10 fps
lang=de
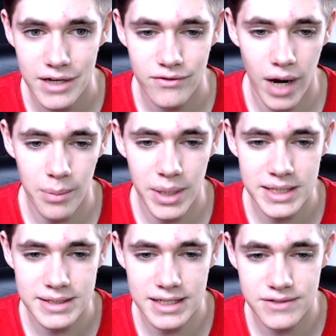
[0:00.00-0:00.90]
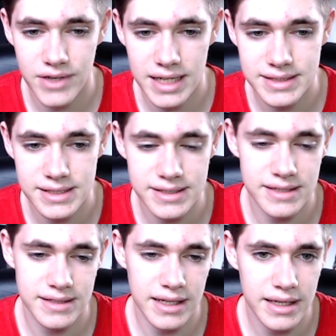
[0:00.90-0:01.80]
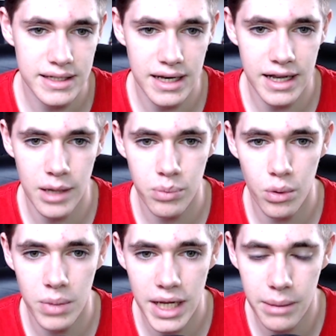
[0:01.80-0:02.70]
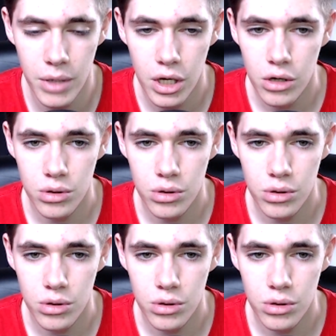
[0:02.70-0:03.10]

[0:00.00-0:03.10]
Vor allem bei den Transfers ist das, denke ich, ja kein Problem